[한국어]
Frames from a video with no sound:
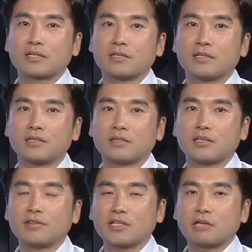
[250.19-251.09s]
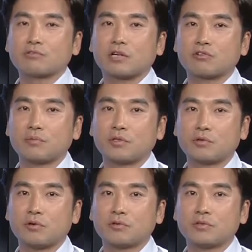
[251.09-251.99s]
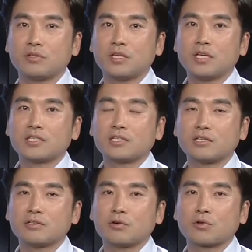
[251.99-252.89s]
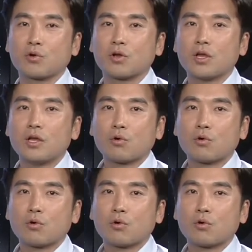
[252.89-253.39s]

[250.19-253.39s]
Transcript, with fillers: 그 현대자동차 그룹이 들어오는 실질적으로 네네.